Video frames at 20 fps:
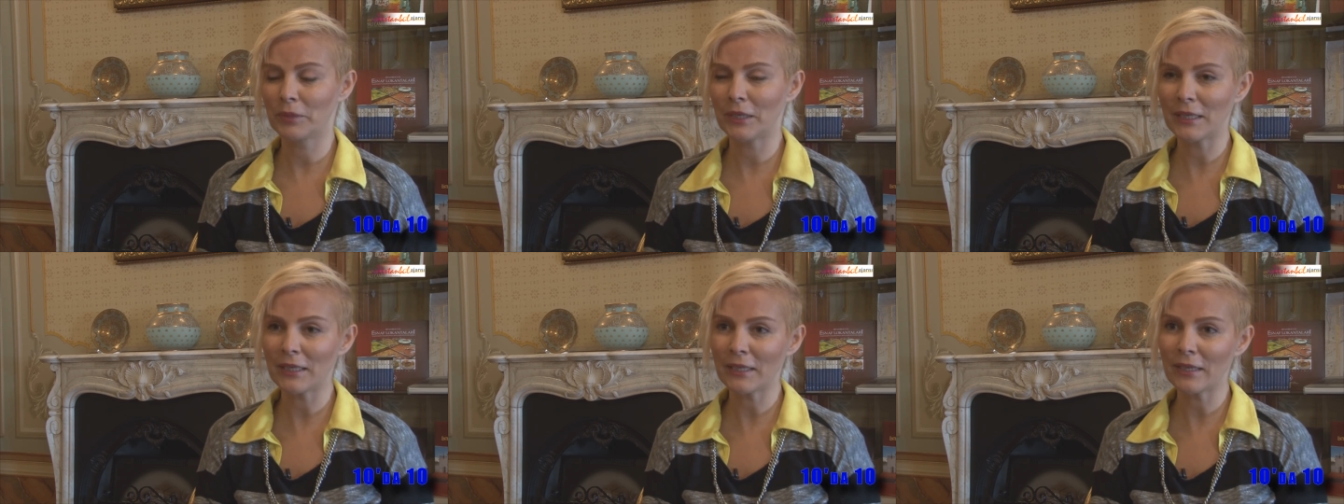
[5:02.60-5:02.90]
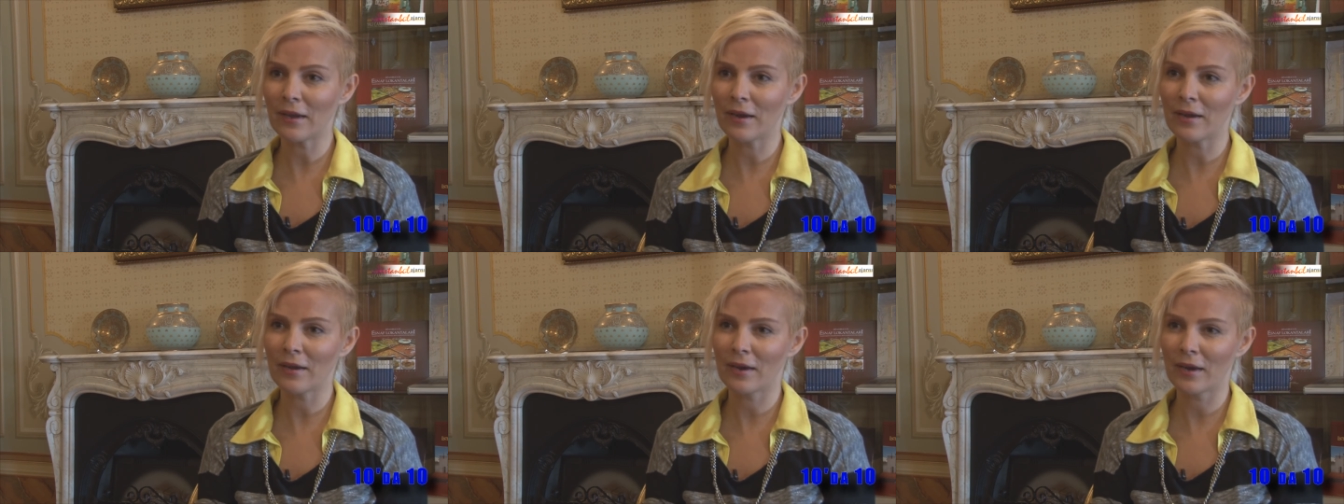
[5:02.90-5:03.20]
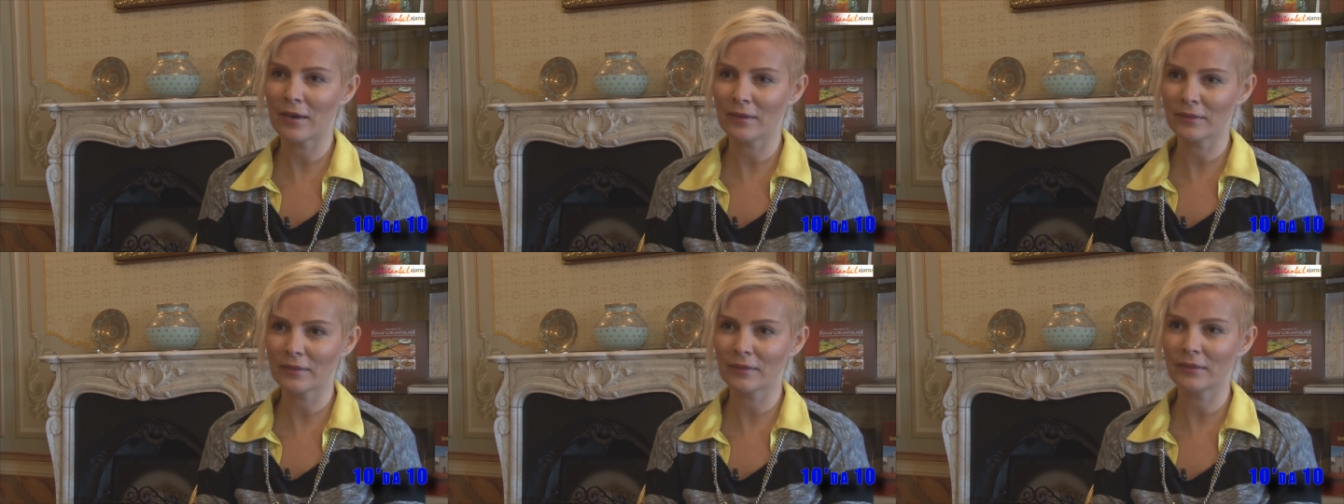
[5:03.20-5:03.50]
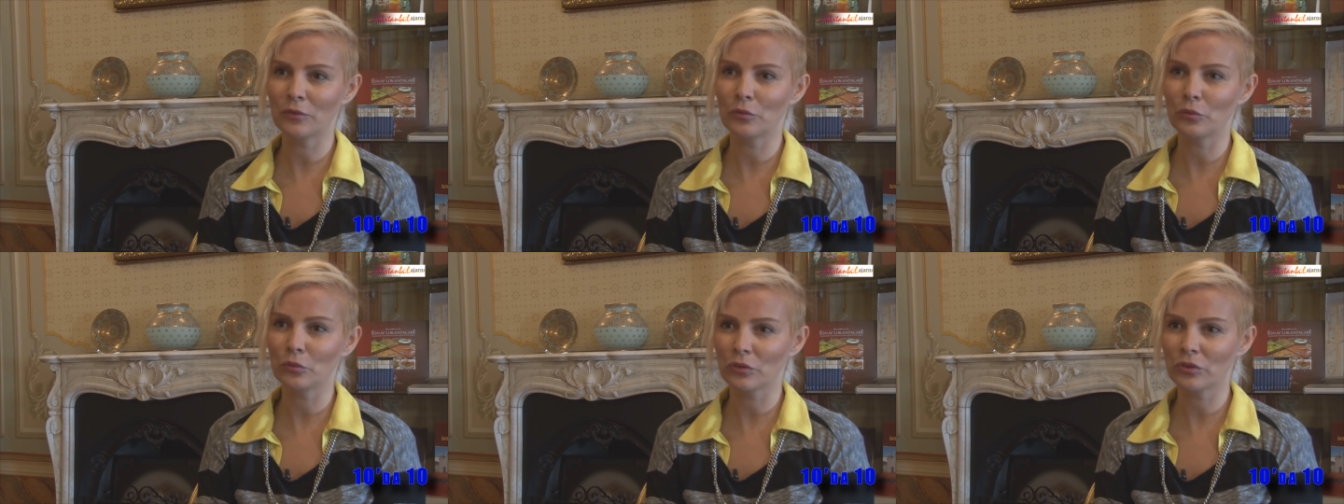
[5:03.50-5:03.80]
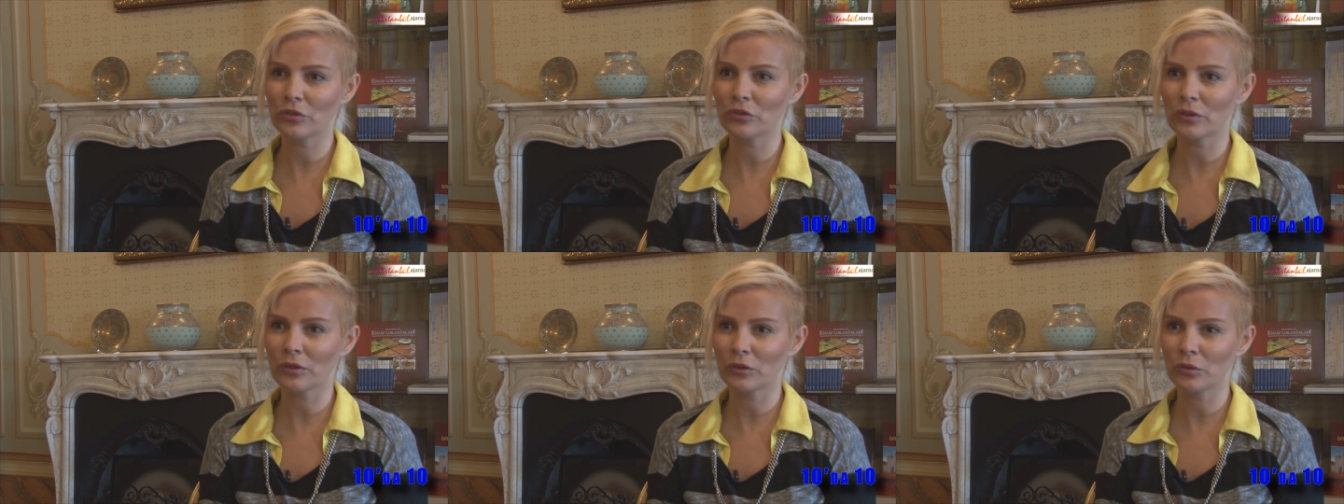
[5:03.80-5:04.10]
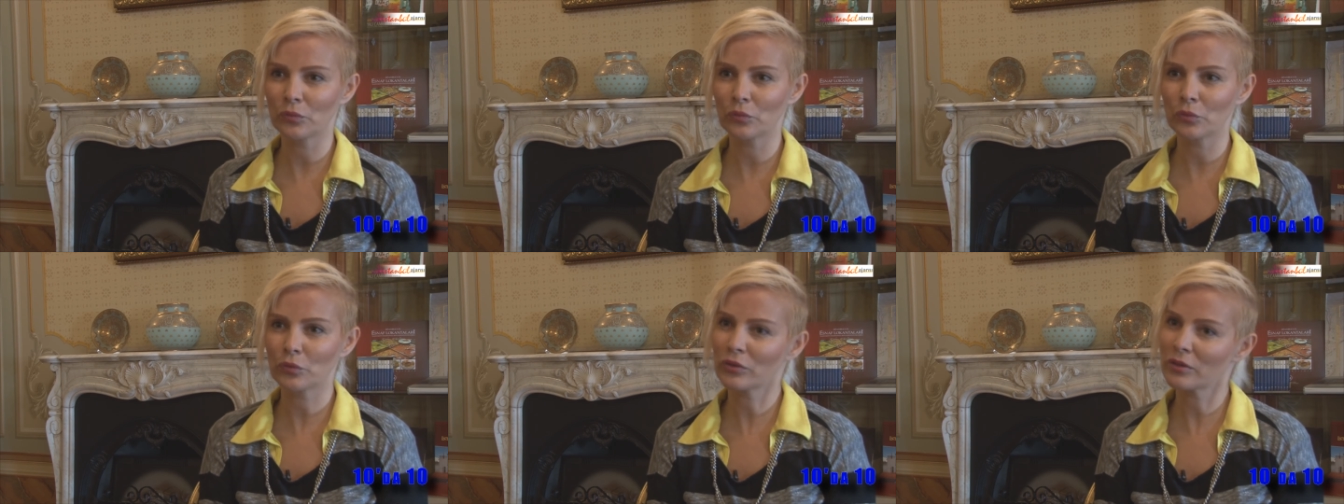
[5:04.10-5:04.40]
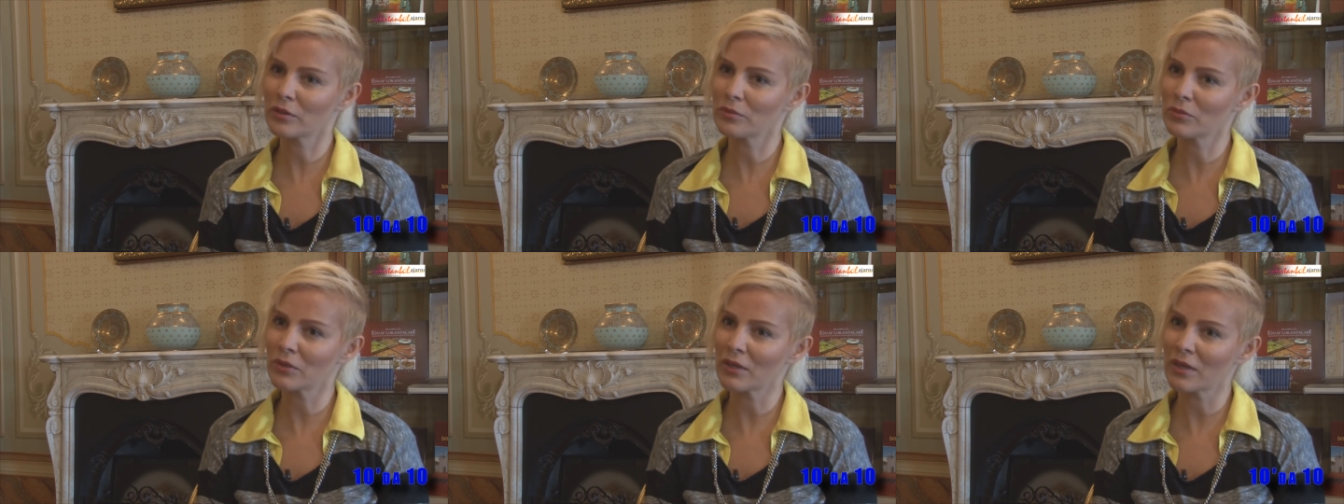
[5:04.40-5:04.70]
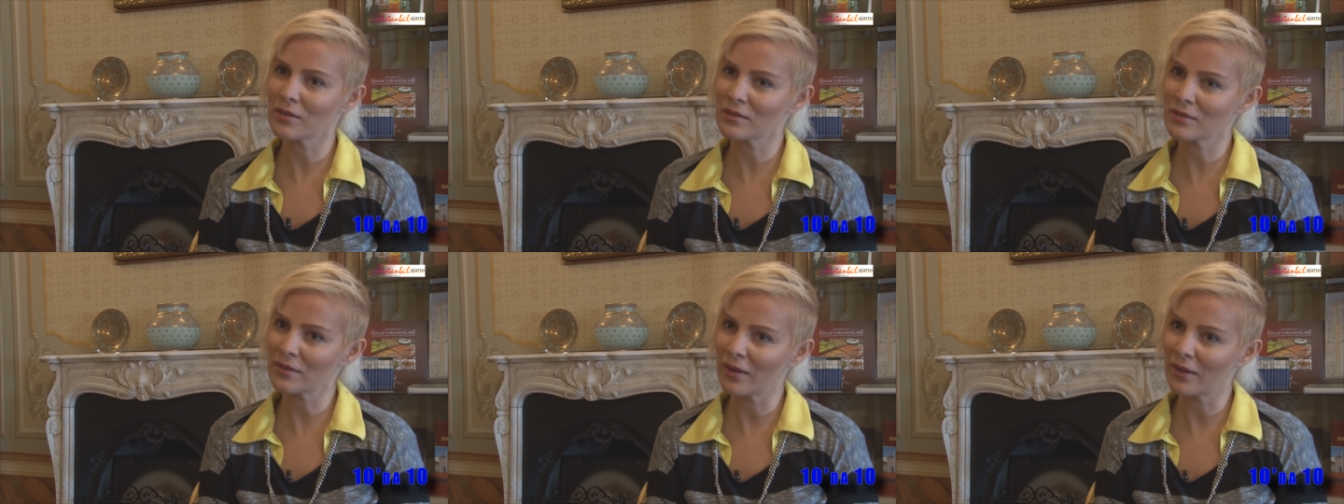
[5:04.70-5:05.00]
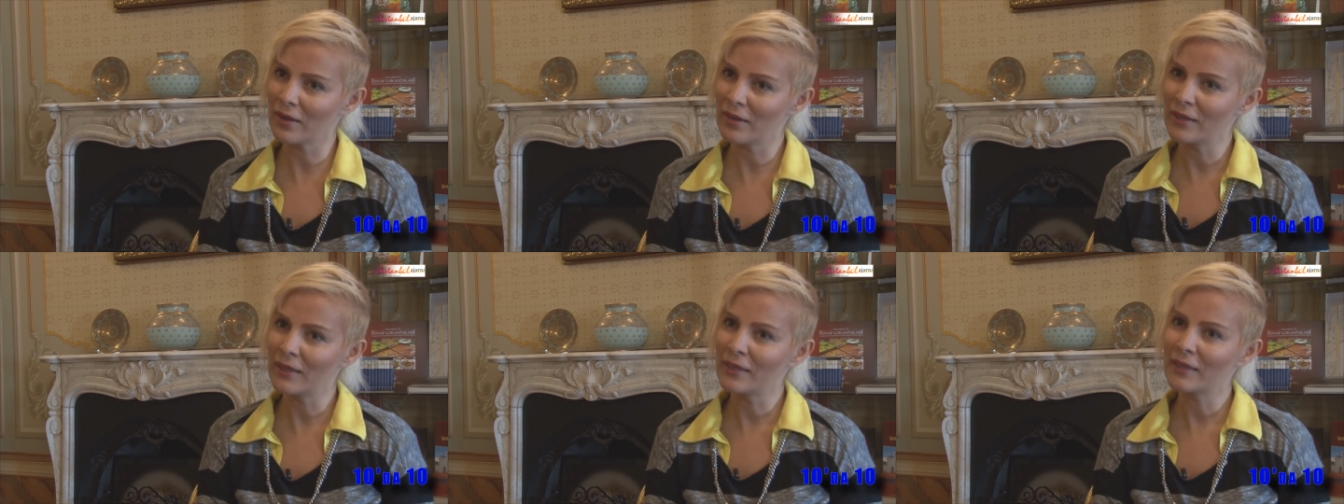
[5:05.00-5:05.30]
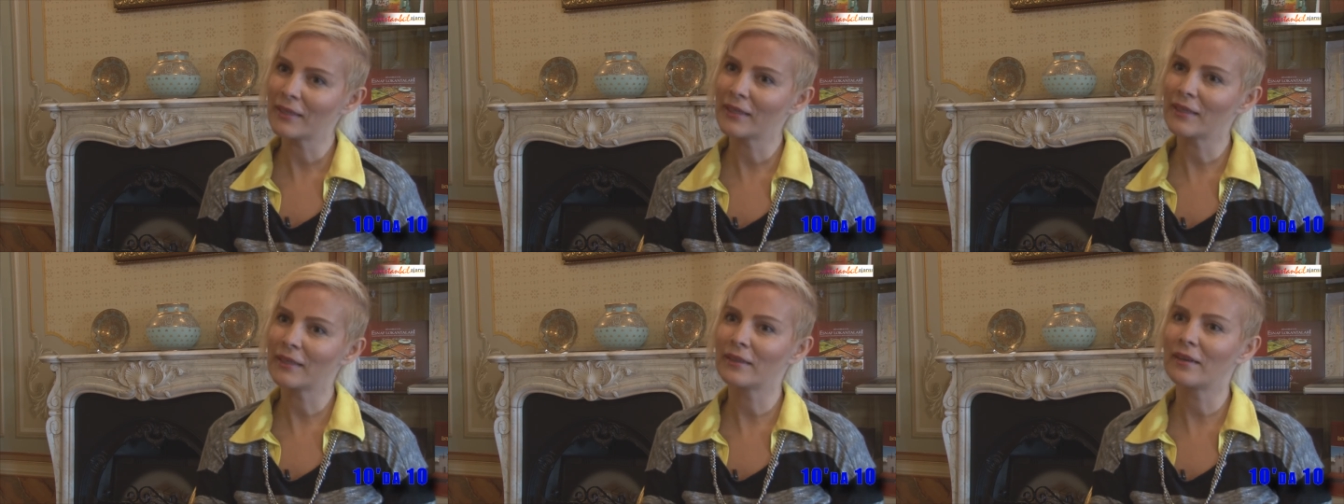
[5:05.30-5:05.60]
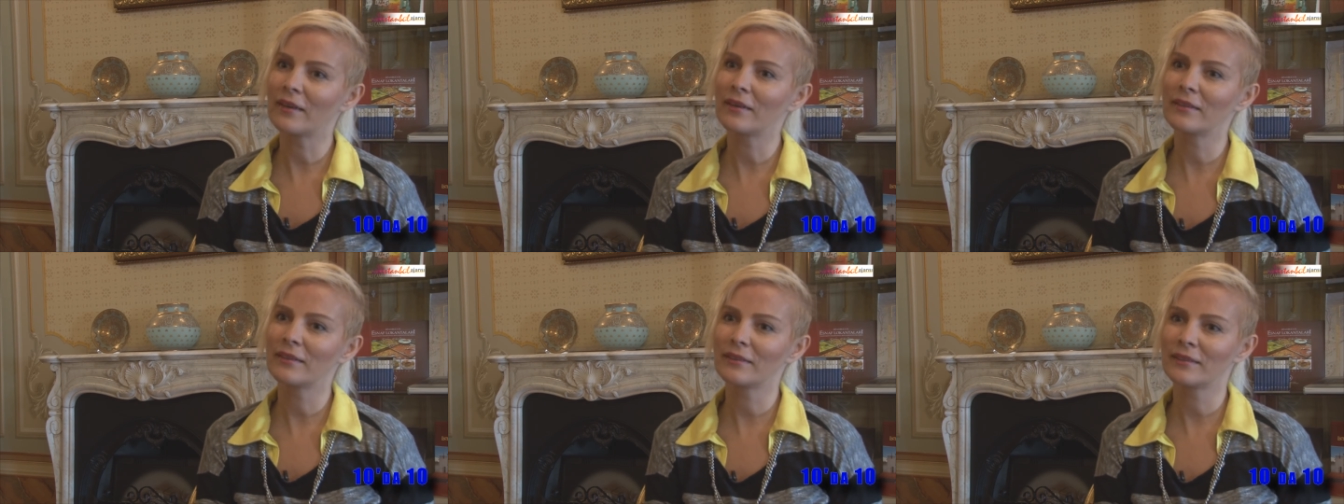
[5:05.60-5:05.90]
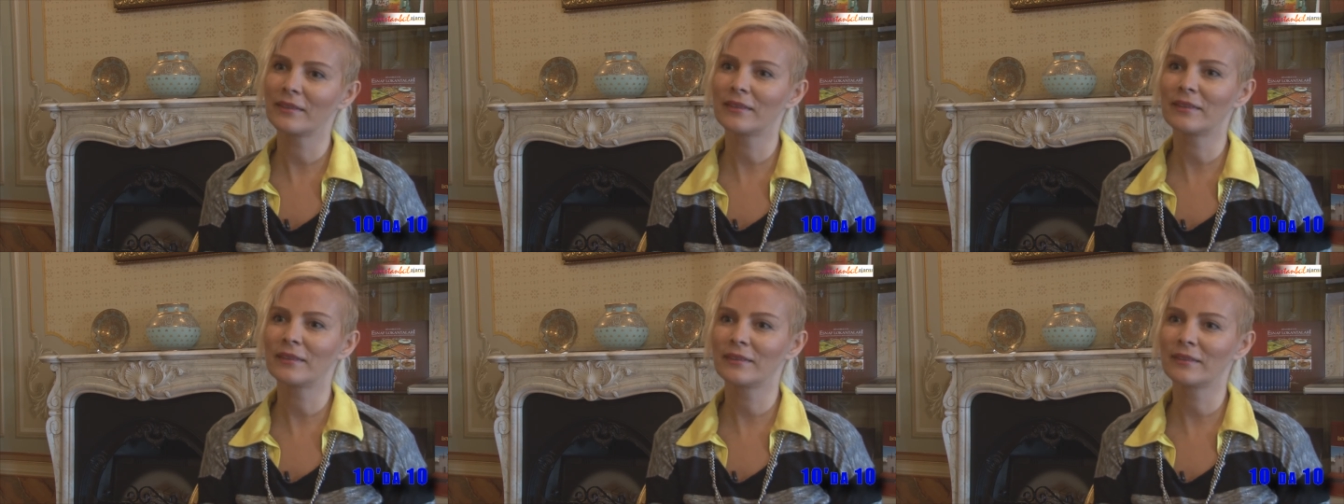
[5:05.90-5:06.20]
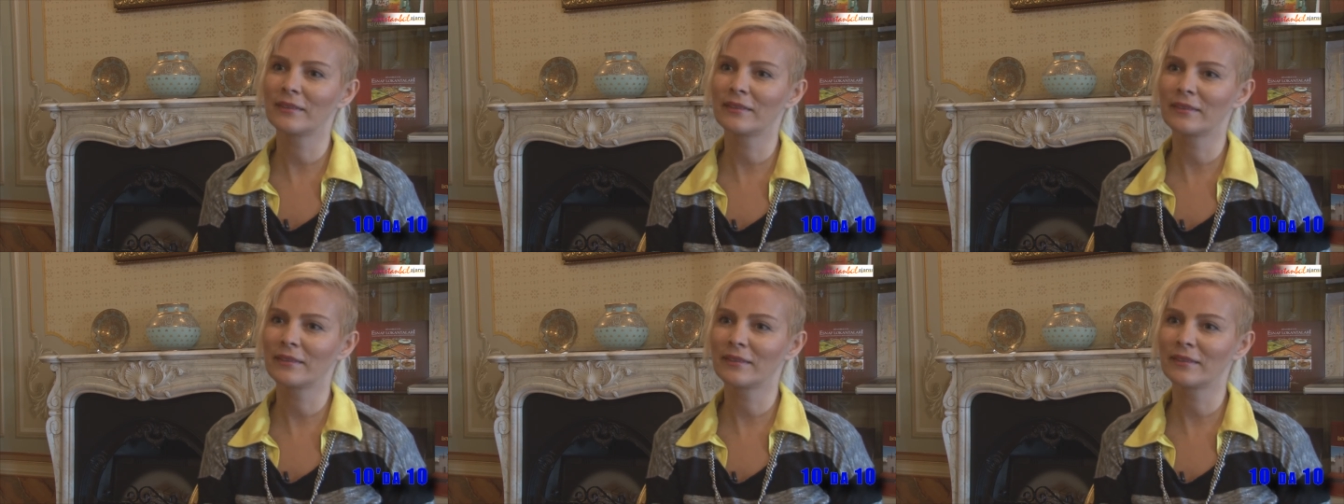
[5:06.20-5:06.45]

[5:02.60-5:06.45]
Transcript: belli yerlerde yoğunlaşan nüfusların biraz daha kenarlara